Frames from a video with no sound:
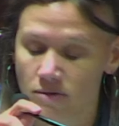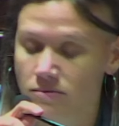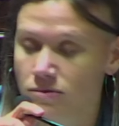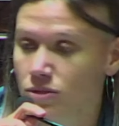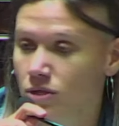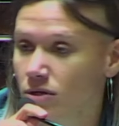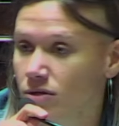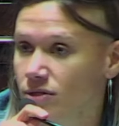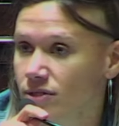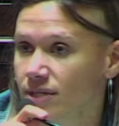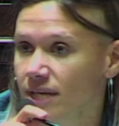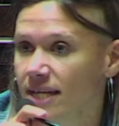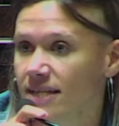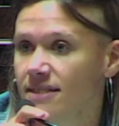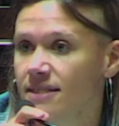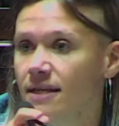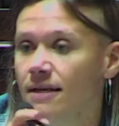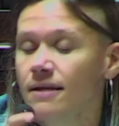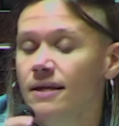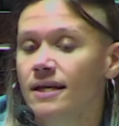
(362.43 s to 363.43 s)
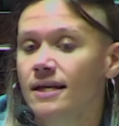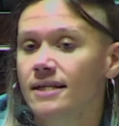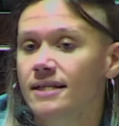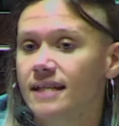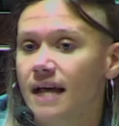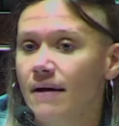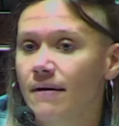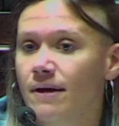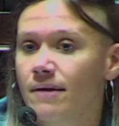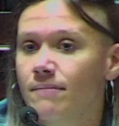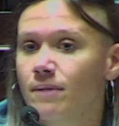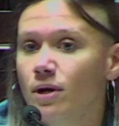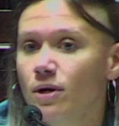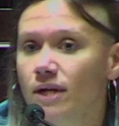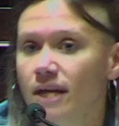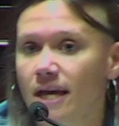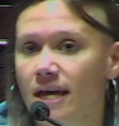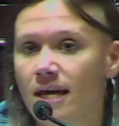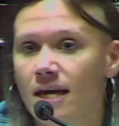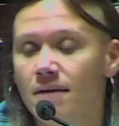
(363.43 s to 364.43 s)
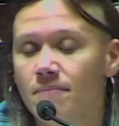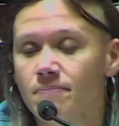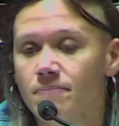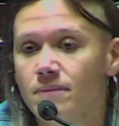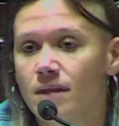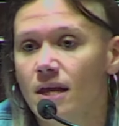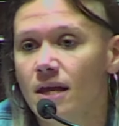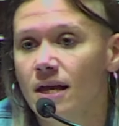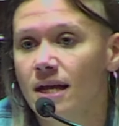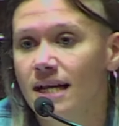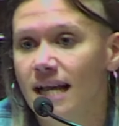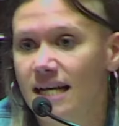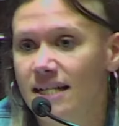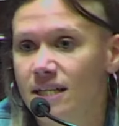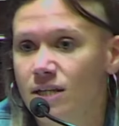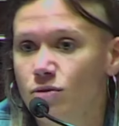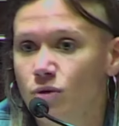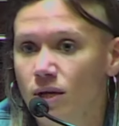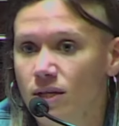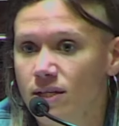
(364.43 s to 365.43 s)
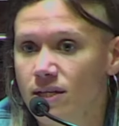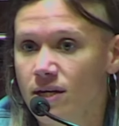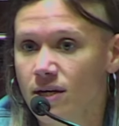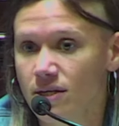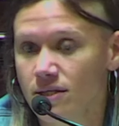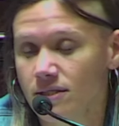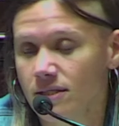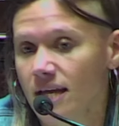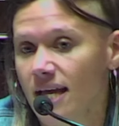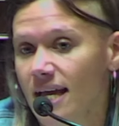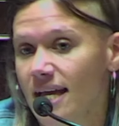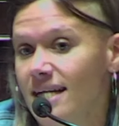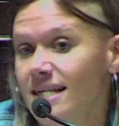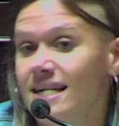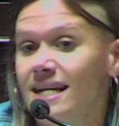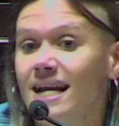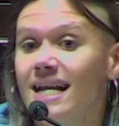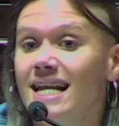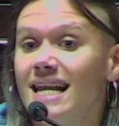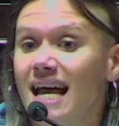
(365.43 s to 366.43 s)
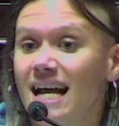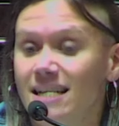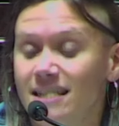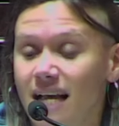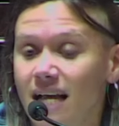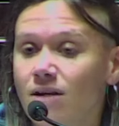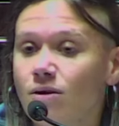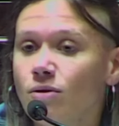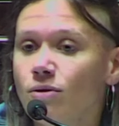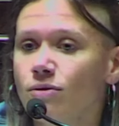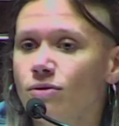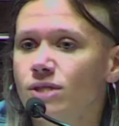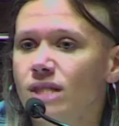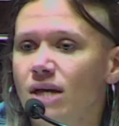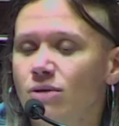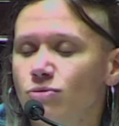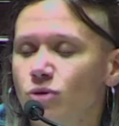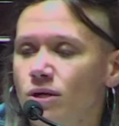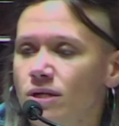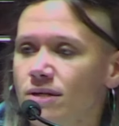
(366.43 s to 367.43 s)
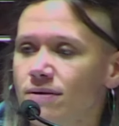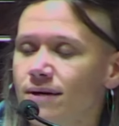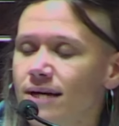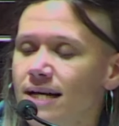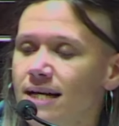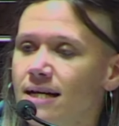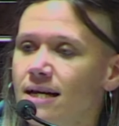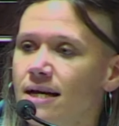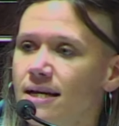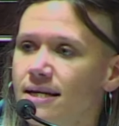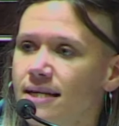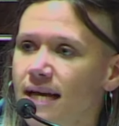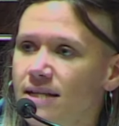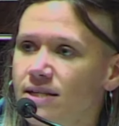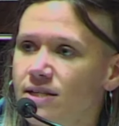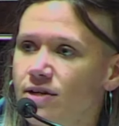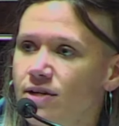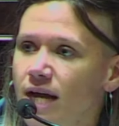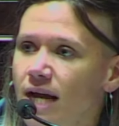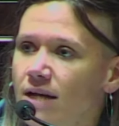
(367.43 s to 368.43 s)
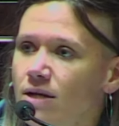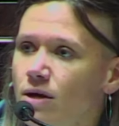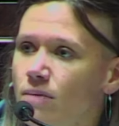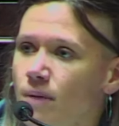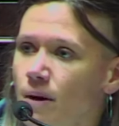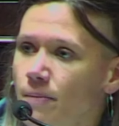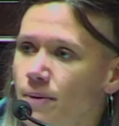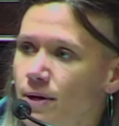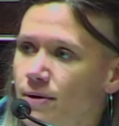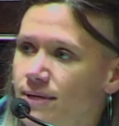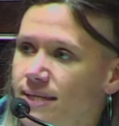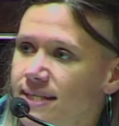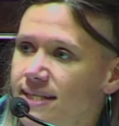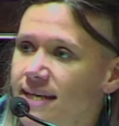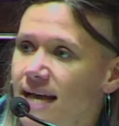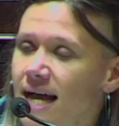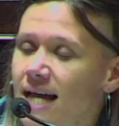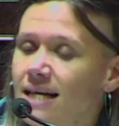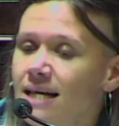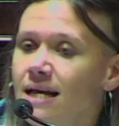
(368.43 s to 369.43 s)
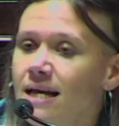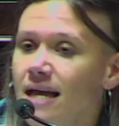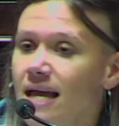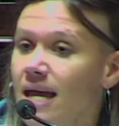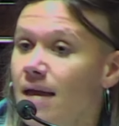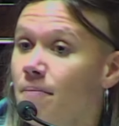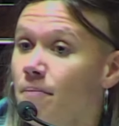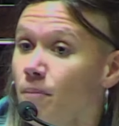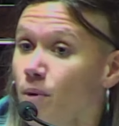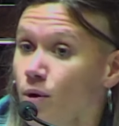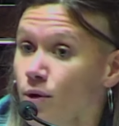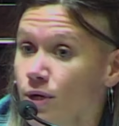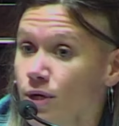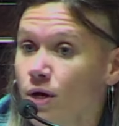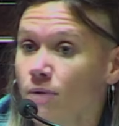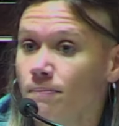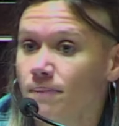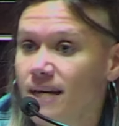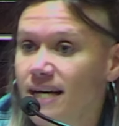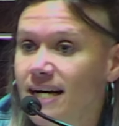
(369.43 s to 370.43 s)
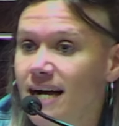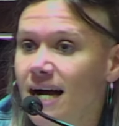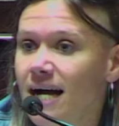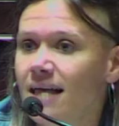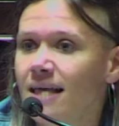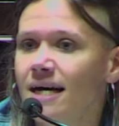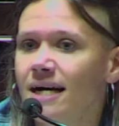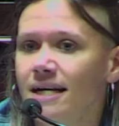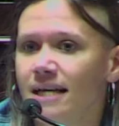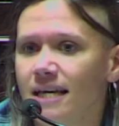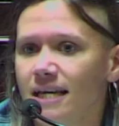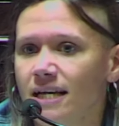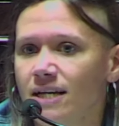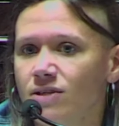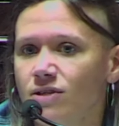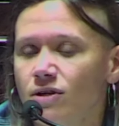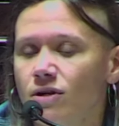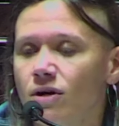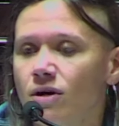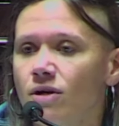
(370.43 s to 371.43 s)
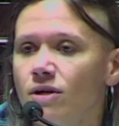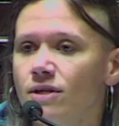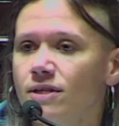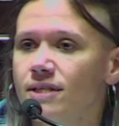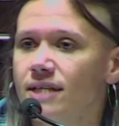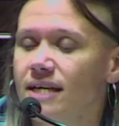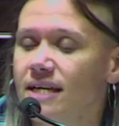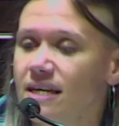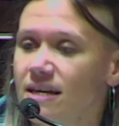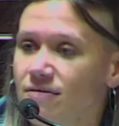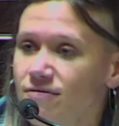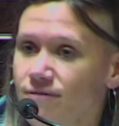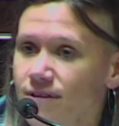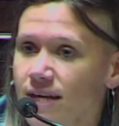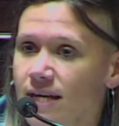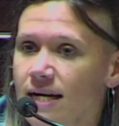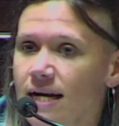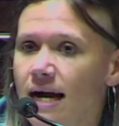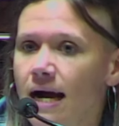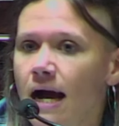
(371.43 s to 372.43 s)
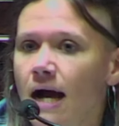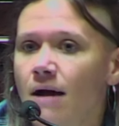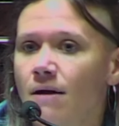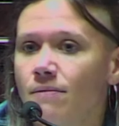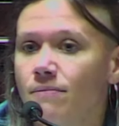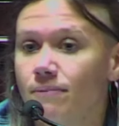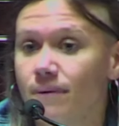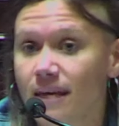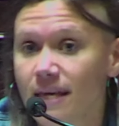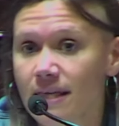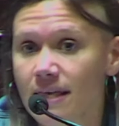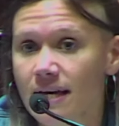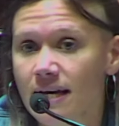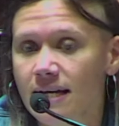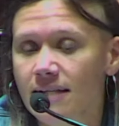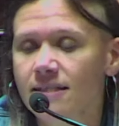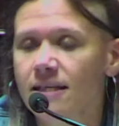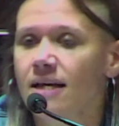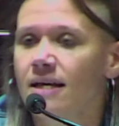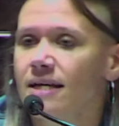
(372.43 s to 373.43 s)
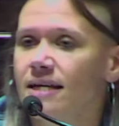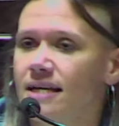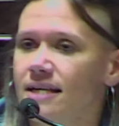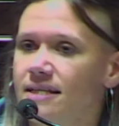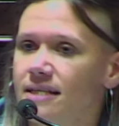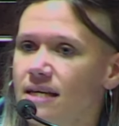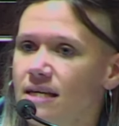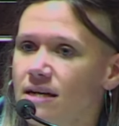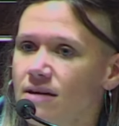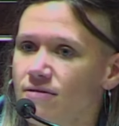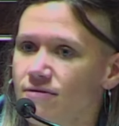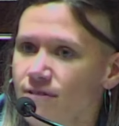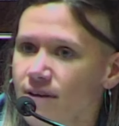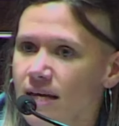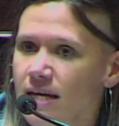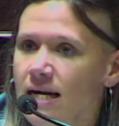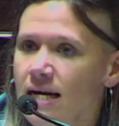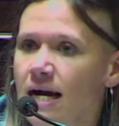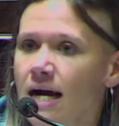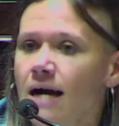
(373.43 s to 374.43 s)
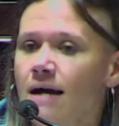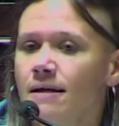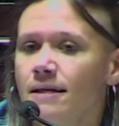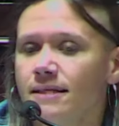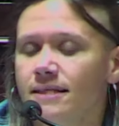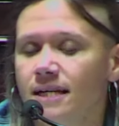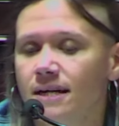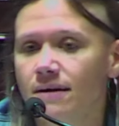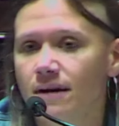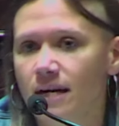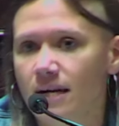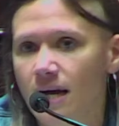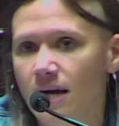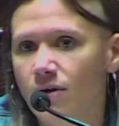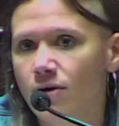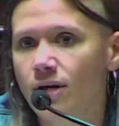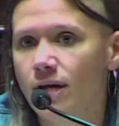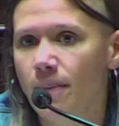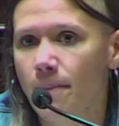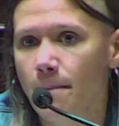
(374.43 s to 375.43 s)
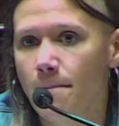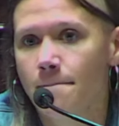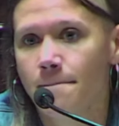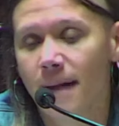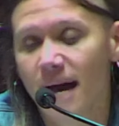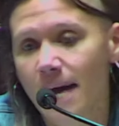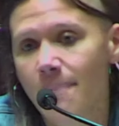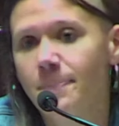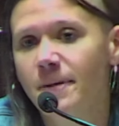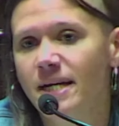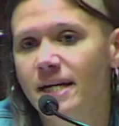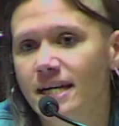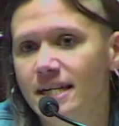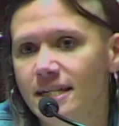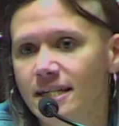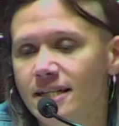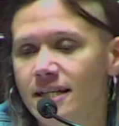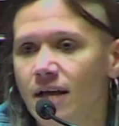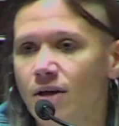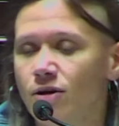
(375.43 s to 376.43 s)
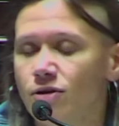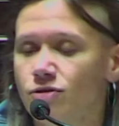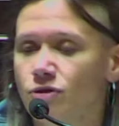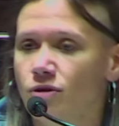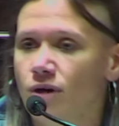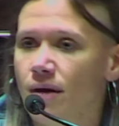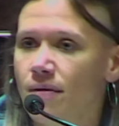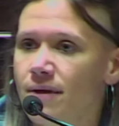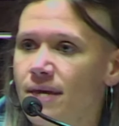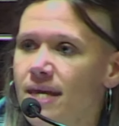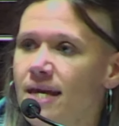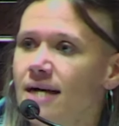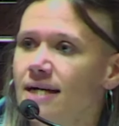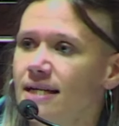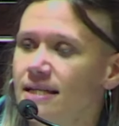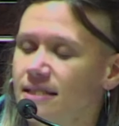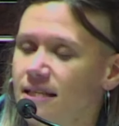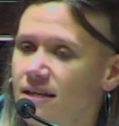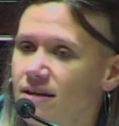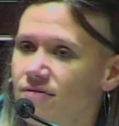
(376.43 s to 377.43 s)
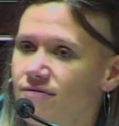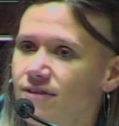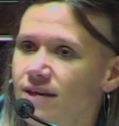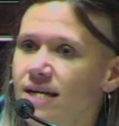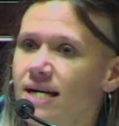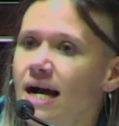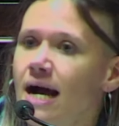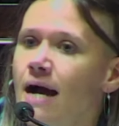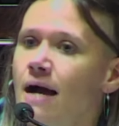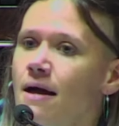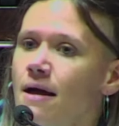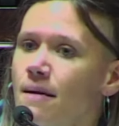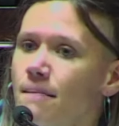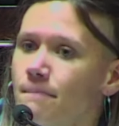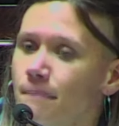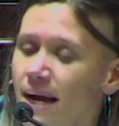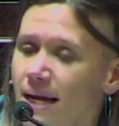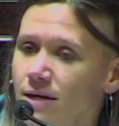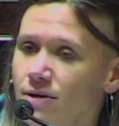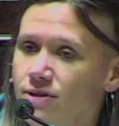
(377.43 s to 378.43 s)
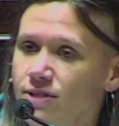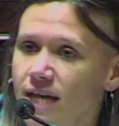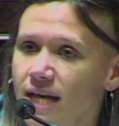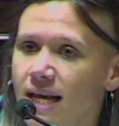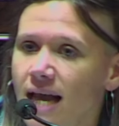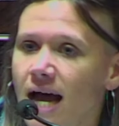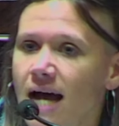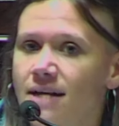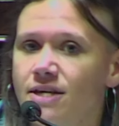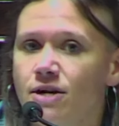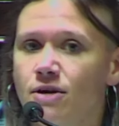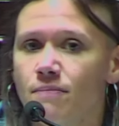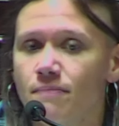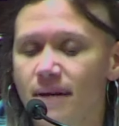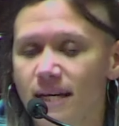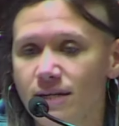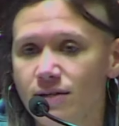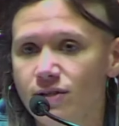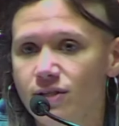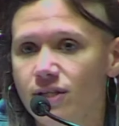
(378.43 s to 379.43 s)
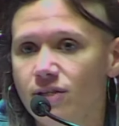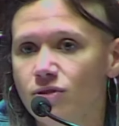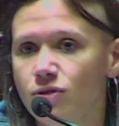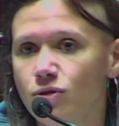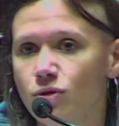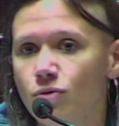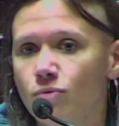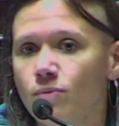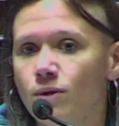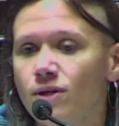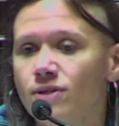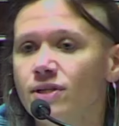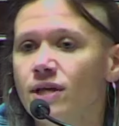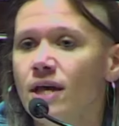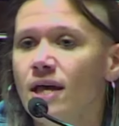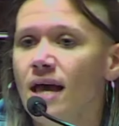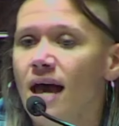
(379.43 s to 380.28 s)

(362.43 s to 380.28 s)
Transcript: Entonces, sabemos que la situación en la salud, tanto a nivel nacional como provincial, es muy complicada, que eso significa vidas, que significa trabajadores más precarizados todavía, que significa malos salarios, menos insumos.